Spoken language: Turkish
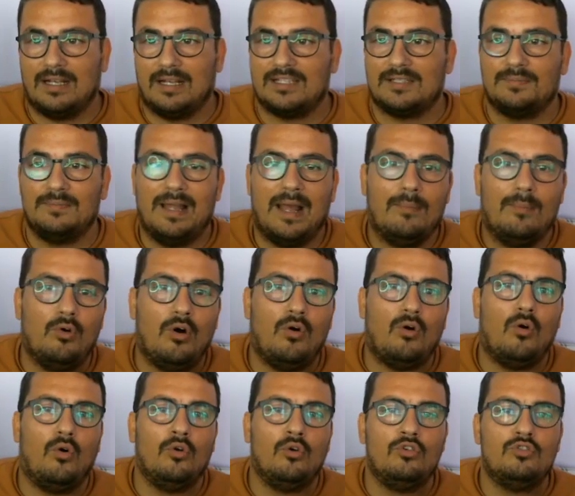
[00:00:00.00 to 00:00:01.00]
kısmına
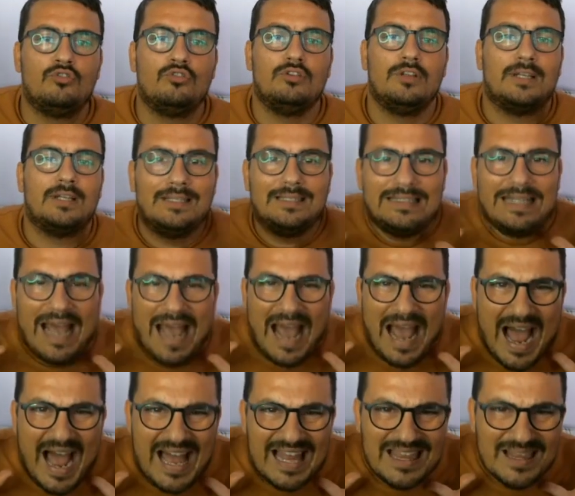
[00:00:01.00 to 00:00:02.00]
bu oyuncuları
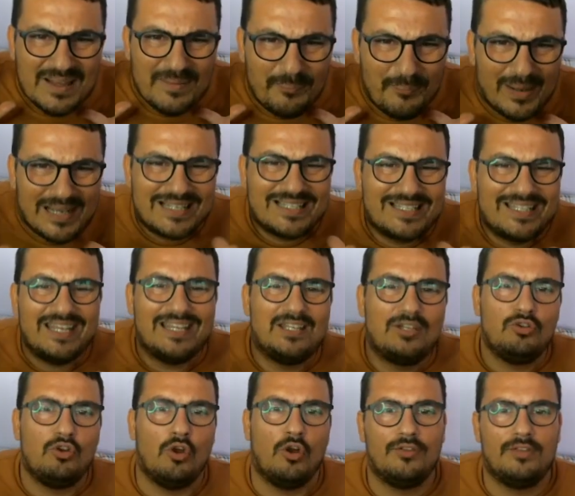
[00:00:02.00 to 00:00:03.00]
en basit
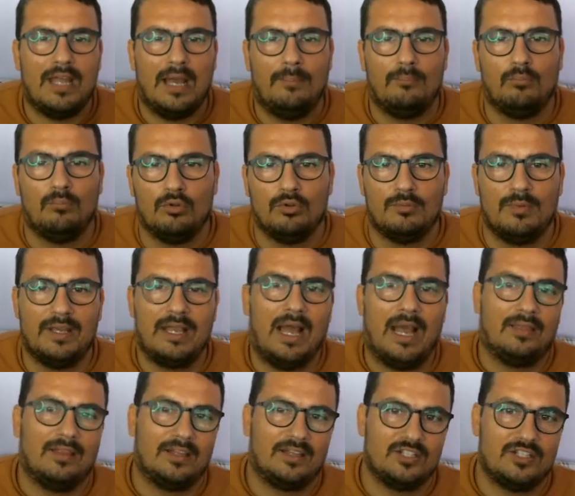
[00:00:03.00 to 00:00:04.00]
yönden bulmayı
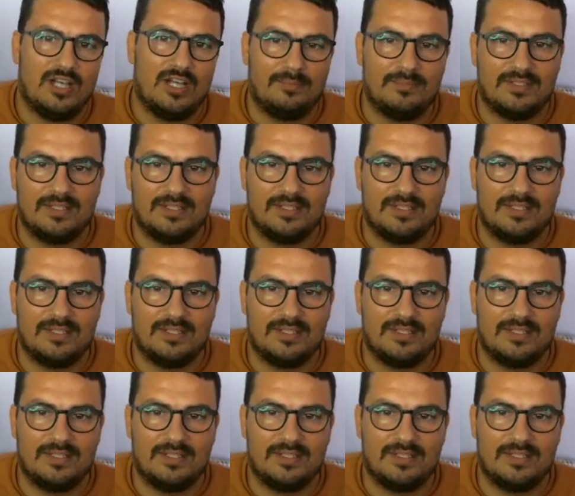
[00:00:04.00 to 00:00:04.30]
anlatacağım